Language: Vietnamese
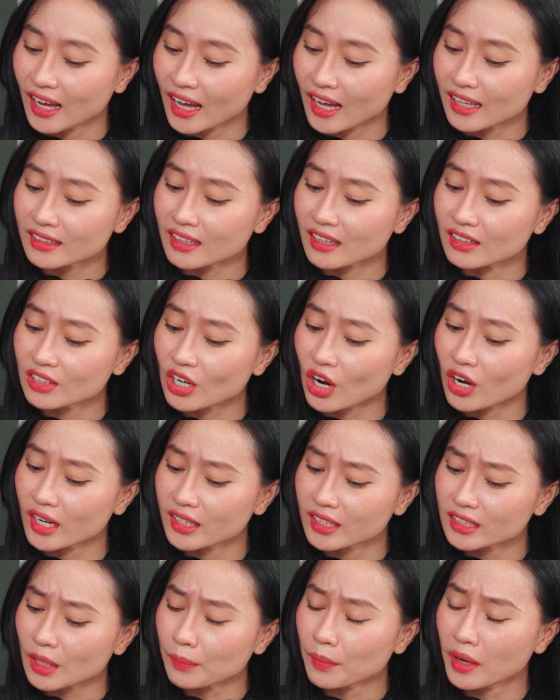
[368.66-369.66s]
Anh tự coi
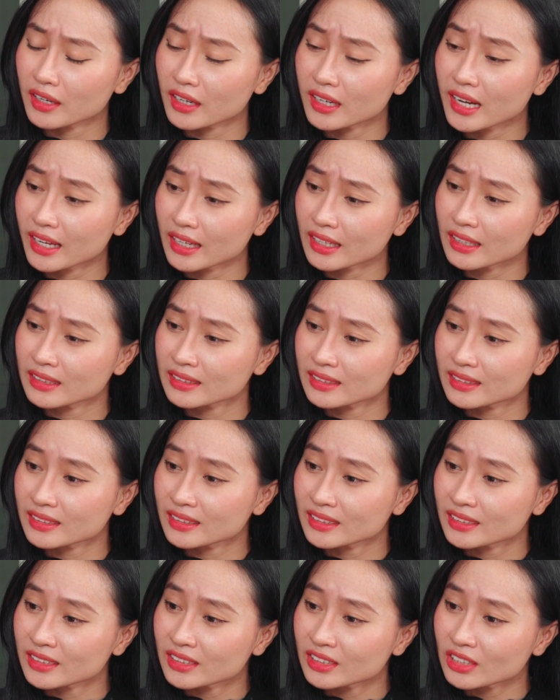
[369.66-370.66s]
lại những tấm hình đó đi.
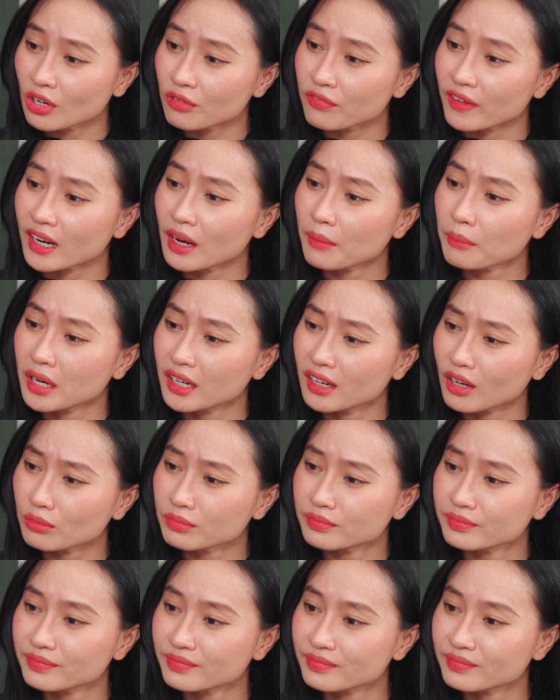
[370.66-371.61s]
Có phải là mình không?